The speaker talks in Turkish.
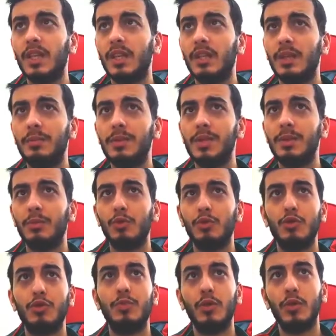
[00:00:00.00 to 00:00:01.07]
kadar bizim de
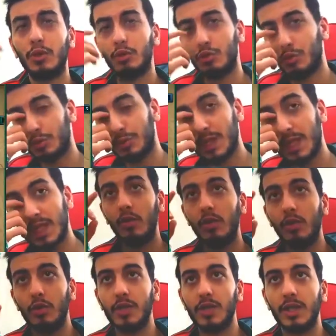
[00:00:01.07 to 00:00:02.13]
300 port gücümüz birikir.
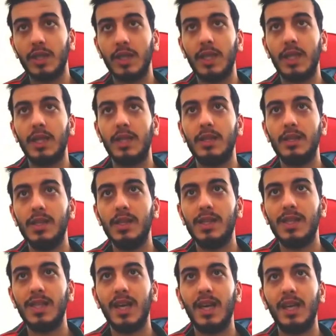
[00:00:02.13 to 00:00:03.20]
O sırada da
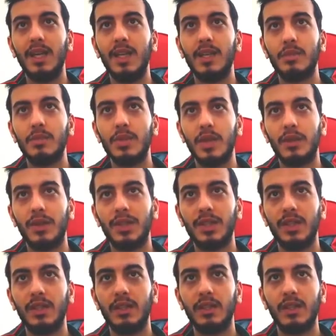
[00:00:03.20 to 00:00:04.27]
İsrail'e
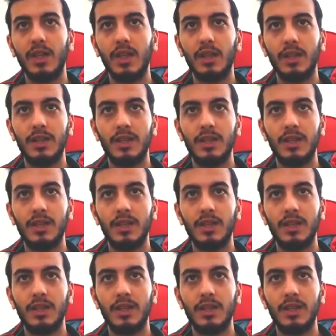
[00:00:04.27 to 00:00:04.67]
savaştan alırız